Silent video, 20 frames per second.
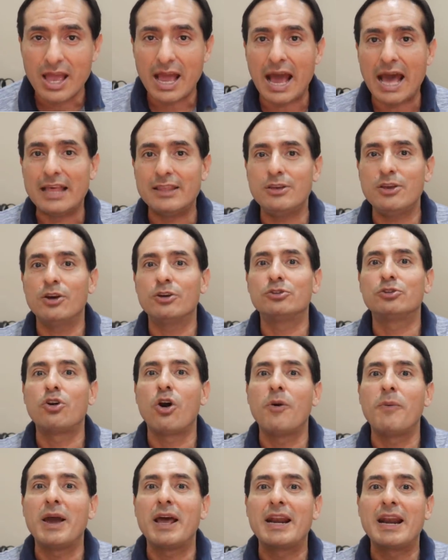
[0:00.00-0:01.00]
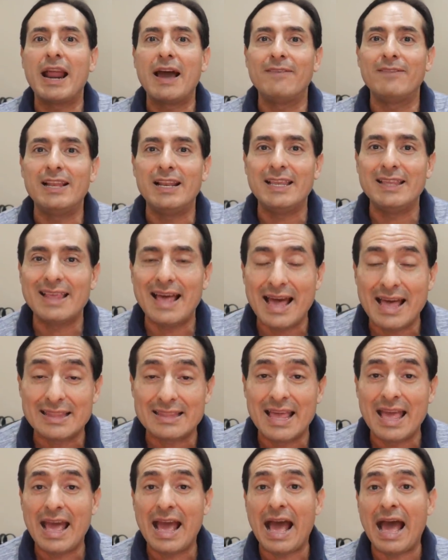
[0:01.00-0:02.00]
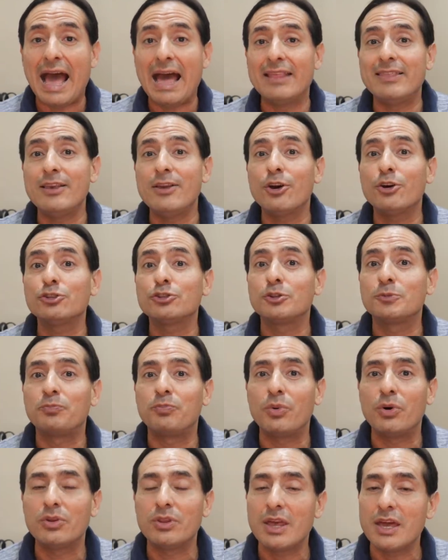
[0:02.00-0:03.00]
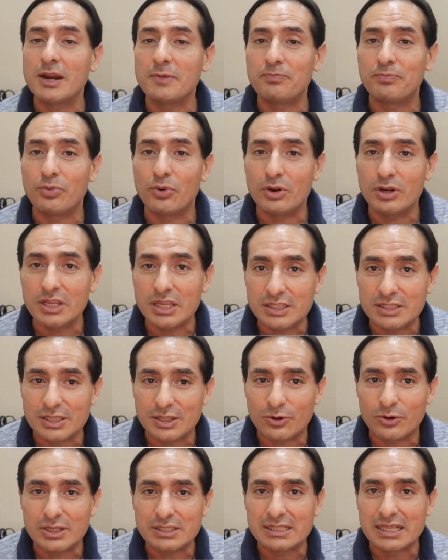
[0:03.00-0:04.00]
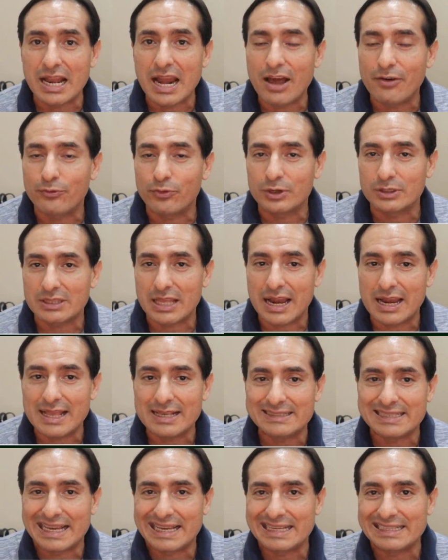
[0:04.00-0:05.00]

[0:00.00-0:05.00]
adiós gobernabilidad. Adiós poder político. Esa es la fortaleza que